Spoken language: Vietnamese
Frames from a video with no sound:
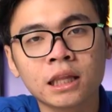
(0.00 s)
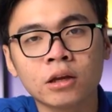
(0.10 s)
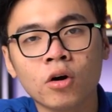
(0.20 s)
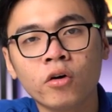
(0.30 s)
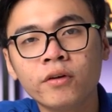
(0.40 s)
thì
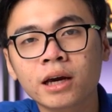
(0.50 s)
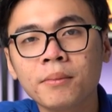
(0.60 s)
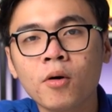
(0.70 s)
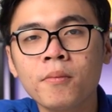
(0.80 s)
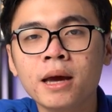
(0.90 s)
đối với
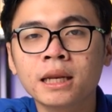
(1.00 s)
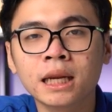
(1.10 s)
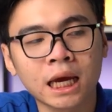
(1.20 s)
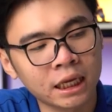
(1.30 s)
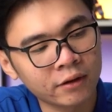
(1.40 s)
cái mẫu main
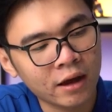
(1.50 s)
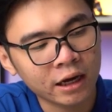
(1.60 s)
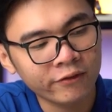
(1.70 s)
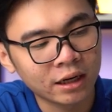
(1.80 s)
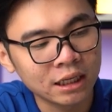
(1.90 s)
này và
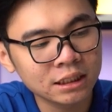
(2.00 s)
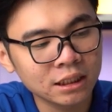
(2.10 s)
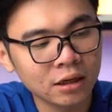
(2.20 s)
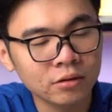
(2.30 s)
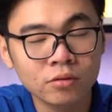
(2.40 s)
cái phần heat
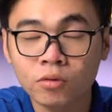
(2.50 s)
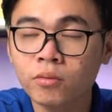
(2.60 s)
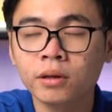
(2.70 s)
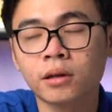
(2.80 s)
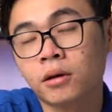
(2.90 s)
sinh
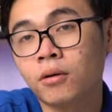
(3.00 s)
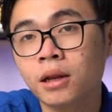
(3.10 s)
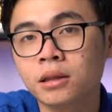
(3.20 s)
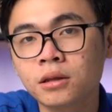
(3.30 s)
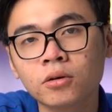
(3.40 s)
cũng có thể nói
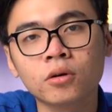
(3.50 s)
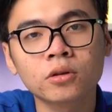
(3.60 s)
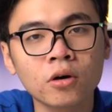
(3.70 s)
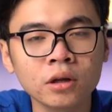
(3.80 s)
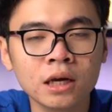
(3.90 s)
là tương đối
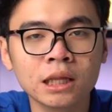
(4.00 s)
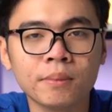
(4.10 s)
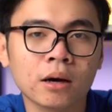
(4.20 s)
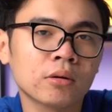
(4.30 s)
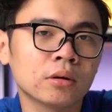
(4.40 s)
tốt
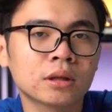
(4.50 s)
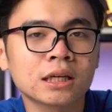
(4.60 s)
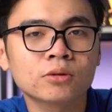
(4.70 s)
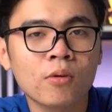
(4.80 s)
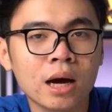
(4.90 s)
mẹ có
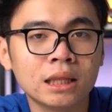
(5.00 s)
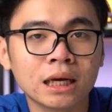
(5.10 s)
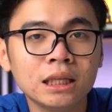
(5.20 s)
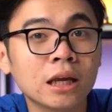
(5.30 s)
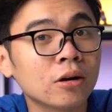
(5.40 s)
test qua thì
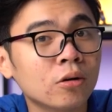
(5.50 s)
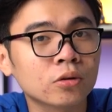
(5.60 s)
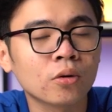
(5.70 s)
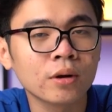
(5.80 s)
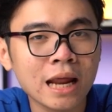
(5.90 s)
cái nhiệt độ
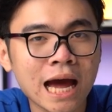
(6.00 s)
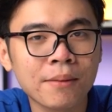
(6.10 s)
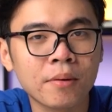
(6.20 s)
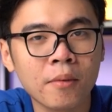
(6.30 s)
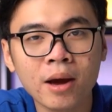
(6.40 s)
tối đa
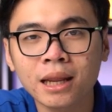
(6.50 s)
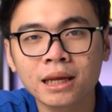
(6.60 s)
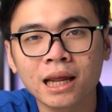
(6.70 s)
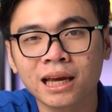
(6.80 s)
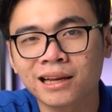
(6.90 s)
mà mẫu SD
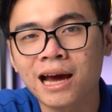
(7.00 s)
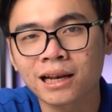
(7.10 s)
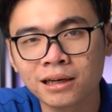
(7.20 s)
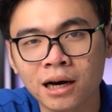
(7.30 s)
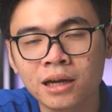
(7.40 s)
này
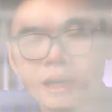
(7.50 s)
đạt được